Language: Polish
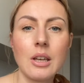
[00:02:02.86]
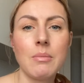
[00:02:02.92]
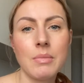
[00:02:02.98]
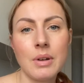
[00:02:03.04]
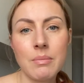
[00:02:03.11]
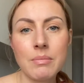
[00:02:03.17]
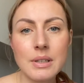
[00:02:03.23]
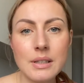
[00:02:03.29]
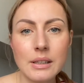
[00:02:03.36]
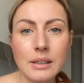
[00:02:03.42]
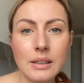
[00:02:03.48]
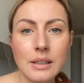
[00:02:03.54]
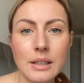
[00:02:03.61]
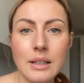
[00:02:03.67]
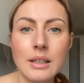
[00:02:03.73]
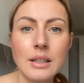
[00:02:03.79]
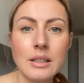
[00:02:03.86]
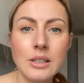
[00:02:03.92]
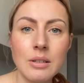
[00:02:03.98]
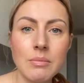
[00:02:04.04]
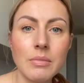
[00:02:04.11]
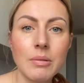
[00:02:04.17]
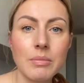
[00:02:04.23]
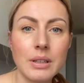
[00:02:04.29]
i mam masakrę i jej nie
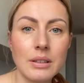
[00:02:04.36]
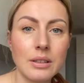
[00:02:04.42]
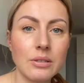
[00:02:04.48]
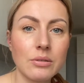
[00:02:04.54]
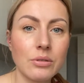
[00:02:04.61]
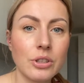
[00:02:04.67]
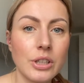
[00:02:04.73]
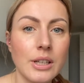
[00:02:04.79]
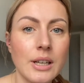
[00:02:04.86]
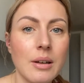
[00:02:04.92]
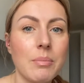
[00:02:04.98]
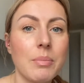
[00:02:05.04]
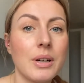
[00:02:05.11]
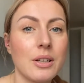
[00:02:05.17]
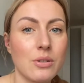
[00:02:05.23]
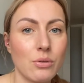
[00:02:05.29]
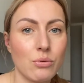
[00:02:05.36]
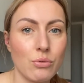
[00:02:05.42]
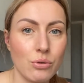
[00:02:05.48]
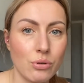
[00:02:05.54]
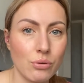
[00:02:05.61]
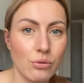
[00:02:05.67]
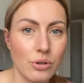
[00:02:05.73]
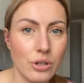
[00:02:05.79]
mam, dlatego że ja bardzo
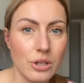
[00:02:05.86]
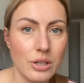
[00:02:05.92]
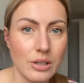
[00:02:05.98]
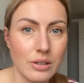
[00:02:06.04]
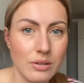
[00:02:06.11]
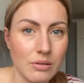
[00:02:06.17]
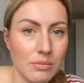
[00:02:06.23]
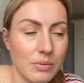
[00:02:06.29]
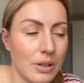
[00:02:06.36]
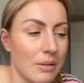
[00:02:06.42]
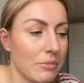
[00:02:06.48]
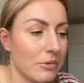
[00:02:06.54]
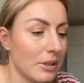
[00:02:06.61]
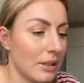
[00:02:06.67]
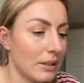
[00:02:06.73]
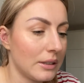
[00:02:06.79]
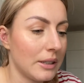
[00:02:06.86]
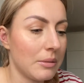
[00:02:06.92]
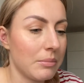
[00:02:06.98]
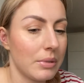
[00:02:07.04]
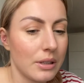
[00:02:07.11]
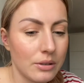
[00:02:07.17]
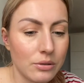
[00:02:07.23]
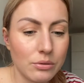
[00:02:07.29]
dużo już dzisiaj zrobiłam, ogarnęłam
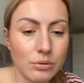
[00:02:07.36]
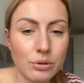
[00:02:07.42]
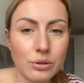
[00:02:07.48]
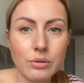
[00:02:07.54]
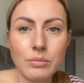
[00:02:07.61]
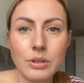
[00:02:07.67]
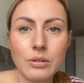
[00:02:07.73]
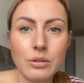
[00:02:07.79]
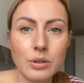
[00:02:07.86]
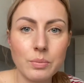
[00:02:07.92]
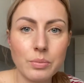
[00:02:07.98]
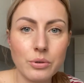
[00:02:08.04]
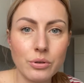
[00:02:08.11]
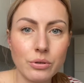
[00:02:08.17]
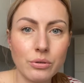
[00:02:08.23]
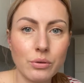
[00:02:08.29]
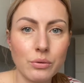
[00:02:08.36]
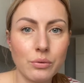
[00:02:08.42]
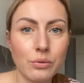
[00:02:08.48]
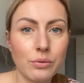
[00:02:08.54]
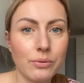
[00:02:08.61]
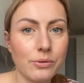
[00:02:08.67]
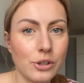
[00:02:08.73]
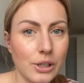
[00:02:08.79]
bardzo dużą ilość
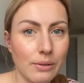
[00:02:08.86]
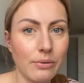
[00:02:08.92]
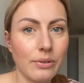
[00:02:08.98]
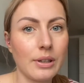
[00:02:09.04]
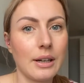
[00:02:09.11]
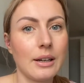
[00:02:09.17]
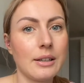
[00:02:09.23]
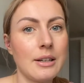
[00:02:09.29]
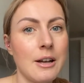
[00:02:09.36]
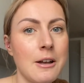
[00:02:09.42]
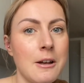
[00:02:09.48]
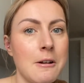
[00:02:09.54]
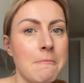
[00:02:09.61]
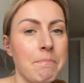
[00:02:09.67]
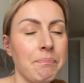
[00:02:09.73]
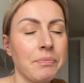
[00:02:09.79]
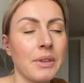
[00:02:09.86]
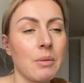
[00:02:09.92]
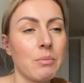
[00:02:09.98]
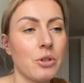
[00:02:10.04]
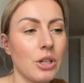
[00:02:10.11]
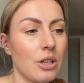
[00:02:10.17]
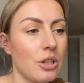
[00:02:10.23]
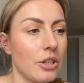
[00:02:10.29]
porządków w szafkach,
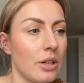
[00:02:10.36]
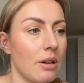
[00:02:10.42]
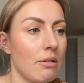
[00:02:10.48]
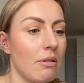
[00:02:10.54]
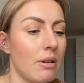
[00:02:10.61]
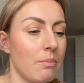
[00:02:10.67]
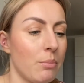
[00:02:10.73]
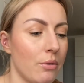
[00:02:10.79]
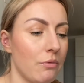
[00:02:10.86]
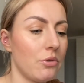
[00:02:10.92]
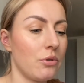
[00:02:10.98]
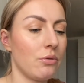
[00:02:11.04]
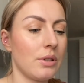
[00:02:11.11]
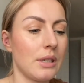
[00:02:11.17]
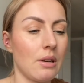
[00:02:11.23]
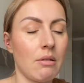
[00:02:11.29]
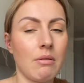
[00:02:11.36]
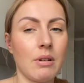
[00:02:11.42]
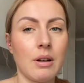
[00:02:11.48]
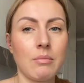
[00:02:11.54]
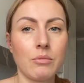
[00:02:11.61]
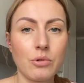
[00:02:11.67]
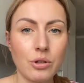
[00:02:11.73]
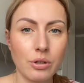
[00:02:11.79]
przejrzałam,
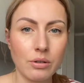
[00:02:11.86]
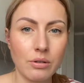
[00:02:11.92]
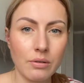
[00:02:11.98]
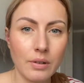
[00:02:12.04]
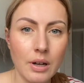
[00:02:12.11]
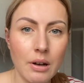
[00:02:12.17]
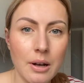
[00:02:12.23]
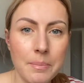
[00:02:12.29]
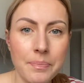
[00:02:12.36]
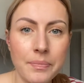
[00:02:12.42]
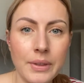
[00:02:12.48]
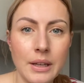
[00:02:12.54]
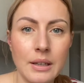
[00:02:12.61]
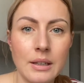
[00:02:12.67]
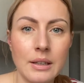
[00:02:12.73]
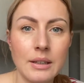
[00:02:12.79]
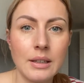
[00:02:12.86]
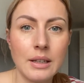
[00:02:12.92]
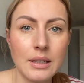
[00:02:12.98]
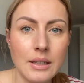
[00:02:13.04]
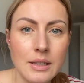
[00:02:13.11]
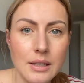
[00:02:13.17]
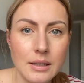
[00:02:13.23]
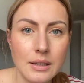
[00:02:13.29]
powyrzucałam, uszykowałam y, na
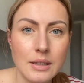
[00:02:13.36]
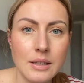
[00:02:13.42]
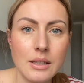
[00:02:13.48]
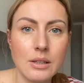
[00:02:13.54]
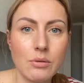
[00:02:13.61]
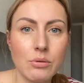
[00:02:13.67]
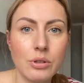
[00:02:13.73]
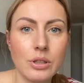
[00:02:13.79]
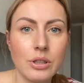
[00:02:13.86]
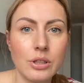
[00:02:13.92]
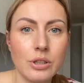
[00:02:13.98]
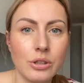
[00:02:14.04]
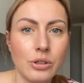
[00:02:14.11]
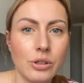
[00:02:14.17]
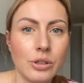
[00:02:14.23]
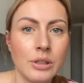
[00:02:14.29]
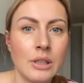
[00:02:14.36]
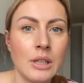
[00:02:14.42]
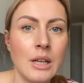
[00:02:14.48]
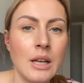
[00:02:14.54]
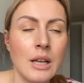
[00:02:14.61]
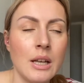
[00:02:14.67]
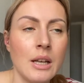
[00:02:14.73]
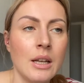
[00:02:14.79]
licytację różne rzeczy,
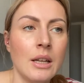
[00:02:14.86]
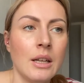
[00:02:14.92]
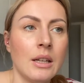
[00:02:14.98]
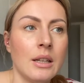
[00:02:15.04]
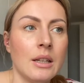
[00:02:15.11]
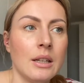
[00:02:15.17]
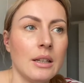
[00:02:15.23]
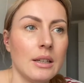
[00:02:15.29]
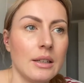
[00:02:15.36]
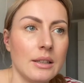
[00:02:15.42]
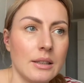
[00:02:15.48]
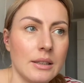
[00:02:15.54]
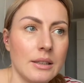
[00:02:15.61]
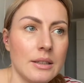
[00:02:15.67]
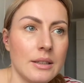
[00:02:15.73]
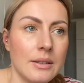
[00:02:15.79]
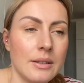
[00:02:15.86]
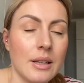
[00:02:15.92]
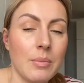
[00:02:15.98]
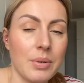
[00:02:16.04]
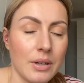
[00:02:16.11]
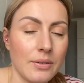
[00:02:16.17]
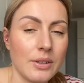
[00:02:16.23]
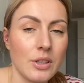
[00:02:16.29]
E,
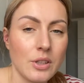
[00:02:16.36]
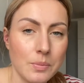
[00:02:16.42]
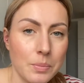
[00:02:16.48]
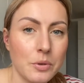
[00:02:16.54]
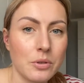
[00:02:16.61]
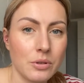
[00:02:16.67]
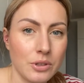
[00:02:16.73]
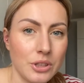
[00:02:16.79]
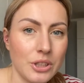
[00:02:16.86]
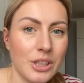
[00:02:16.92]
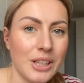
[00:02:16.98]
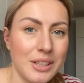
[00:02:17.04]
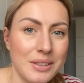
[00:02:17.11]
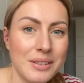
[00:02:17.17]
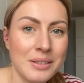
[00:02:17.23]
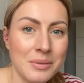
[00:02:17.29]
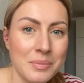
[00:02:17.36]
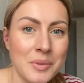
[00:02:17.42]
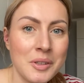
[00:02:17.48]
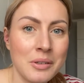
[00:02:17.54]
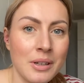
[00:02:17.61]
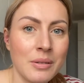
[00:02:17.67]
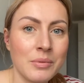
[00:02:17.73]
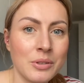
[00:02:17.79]
naprawdę sporo dzisiaj
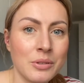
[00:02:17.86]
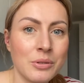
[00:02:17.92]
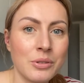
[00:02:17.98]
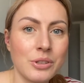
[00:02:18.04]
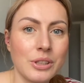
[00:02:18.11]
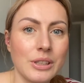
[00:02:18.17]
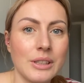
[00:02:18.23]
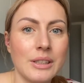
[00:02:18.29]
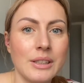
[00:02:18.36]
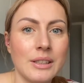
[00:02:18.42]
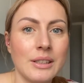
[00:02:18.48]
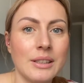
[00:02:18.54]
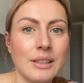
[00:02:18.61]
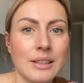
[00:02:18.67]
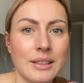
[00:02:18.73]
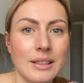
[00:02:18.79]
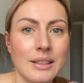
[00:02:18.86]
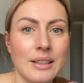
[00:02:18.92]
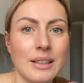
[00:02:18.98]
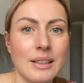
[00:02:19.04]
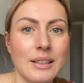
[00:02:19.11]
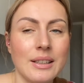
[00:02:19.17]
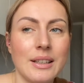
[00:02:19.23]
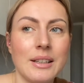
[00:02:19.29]
zrobiłam już i
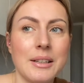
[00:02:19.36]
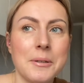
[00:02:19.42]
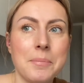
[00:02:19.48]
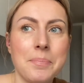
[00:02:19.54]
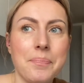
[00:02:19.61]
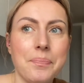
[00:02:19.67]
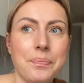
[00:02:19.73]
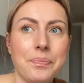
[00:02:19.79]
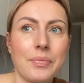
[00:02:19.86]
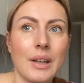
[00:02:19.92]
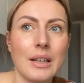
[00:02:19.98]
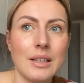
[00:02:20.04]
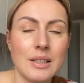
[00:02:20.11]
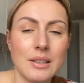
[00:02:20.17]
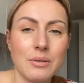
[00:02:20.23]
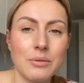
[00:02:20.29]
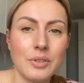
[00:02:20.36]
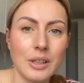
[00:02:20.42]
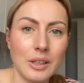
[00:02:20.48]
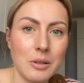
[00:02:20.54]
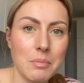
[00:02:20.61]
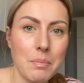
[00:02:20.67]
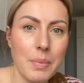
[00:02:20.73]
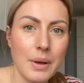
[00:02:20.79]
generalnie jestem w
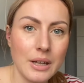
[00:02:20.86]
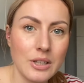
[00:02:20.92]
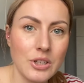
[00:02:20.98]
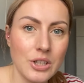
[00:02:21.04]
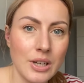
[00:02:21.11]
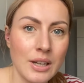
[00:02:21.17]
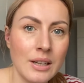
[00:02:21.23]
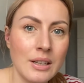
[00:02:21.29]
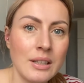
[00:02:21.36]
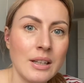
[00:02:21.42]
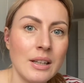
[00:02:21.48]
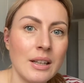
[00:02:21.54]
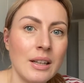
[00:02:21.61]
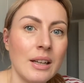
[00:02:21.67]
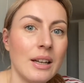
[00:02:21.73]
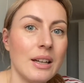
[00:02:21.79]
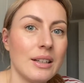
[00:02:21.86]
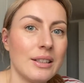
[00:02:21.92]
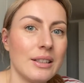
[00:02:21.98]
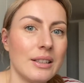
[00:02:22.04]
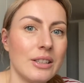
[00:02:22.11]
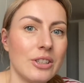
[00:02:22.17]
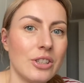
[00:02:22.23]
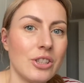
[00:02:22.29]
takim pędzie,
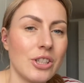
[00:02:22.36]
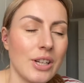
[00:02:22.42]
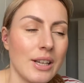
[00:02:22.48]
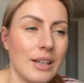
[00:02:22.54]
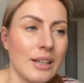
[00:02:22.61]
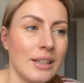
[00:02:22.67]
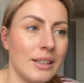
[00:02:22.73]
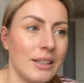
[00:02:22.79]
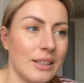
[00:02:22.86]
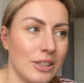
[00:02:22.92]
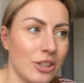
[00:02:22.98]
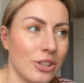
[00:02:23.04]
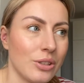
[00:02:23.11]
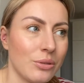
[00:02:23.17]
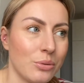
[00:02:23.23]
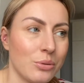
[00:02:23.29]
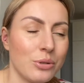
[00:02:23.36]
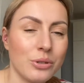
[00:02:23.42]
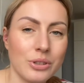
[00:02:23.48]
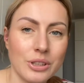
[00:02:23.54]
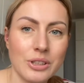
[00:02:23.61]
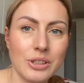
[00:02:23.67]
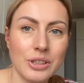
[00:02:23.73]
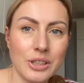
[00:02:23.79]
e, że jeszcze dużo
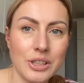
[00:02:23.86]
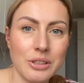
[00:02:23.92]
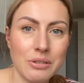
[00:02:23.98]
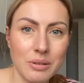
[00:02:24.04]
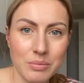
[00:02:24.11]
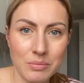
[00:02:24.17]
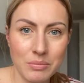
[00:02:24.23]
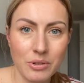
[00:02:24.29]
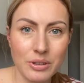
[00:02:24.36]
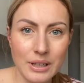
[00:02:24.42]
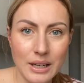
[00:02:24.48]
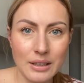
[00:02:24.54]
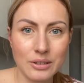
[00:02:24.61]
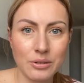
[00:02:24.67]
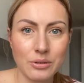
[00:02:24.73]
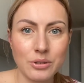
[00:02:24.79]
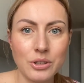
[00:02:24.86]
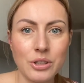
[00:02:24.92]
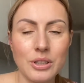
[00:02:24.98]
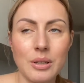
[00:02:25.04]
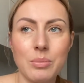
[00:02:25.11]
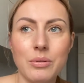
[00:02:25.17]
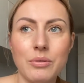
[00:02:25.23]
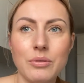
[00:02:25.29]
rzeczy chciałabym ogarnąć.
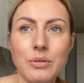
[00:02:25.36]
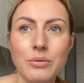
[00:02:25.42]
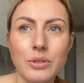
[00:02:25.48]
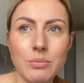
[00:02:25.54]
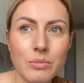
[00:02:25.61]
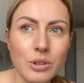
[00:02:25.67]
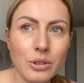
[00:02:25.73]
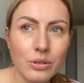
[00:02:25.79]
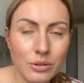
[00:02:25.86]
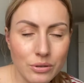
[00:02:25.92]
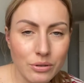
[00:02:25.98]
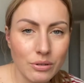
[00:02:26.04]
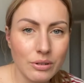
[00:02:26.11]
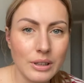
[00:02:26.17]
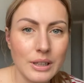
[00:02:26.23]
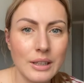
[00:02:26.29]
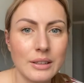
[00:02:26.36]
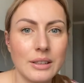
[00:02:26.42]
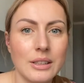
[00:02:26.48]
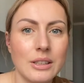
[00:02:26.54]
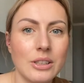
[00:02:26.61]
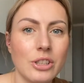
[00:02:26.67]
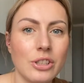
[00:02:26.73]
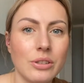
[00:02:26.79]
Na pewno w tym tygodniu ogarnę
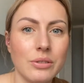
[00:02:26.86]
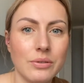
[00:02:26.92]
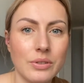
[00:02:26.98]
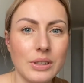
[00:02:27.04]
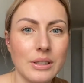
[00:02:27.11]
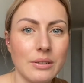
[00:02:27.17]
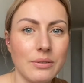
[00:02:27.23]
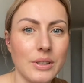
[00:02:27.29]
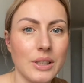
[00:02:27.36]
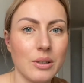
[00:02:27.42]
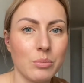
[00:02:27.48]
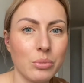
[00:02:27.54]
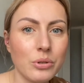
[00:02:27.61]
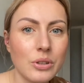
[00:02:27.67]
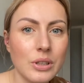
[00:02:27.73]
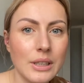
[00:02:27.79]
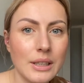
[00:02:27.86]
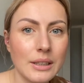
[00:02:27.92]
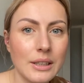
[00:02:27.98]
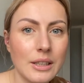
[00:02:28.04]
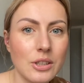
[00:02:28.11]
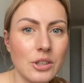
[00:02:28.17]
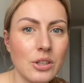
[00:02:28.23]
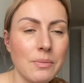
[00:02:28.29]
jeszcze do wystawienia buty jakieś,